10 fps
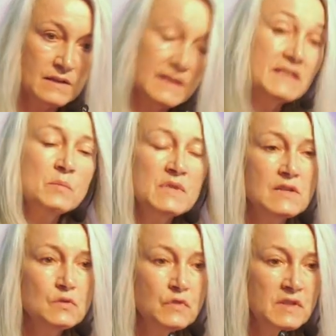Seitdem ich
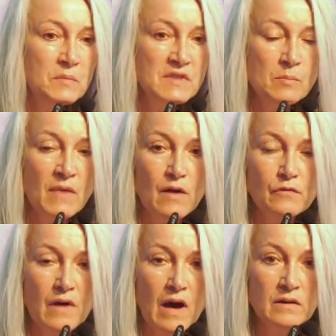also von dem Thema
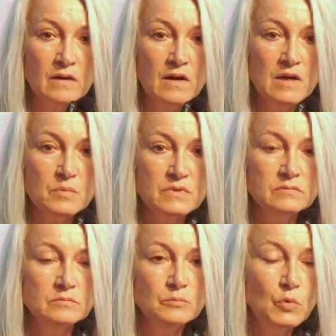erfahren habe,
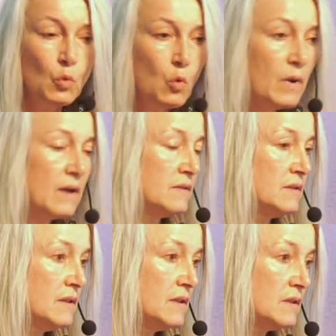beobachte
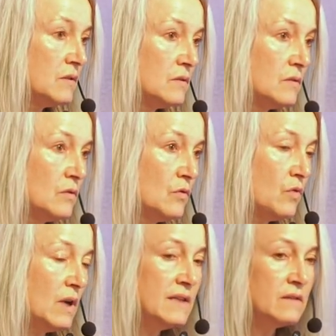ich,
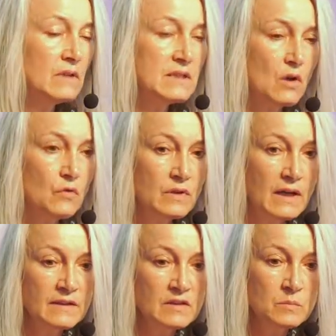vor allen Dingen, weil ich auch von
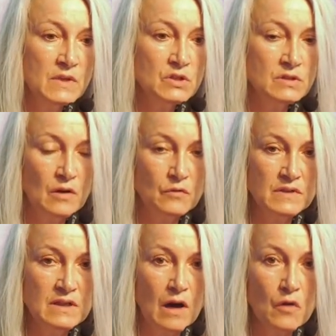anderen Menschen auf
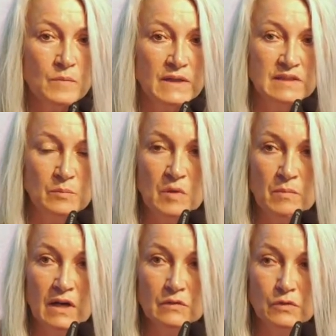Dinge aufmerksam
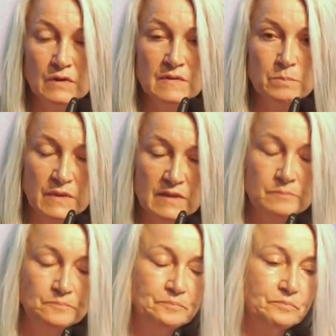gemacht worden
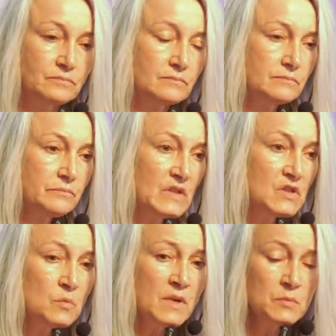bin.
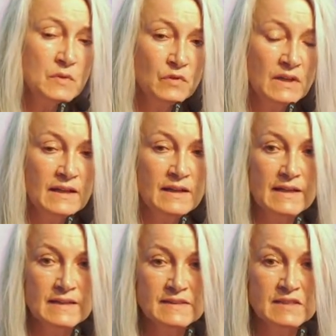Zum Beispiel von einer
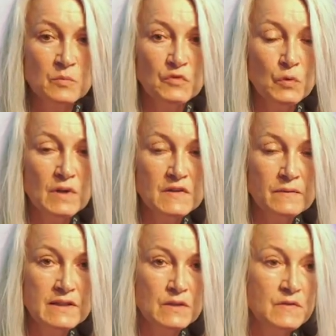Ärztin im Frühjahr
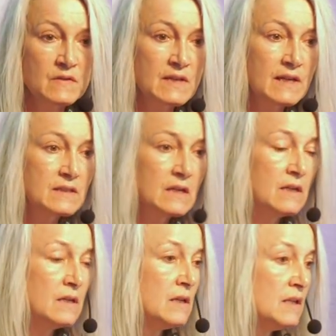2006,
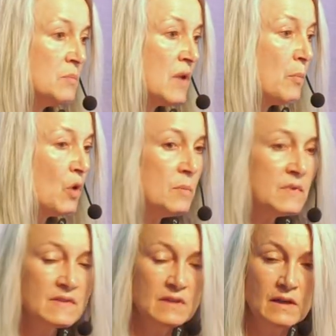die mir
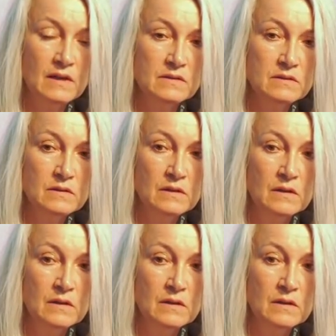Bäume zeigte,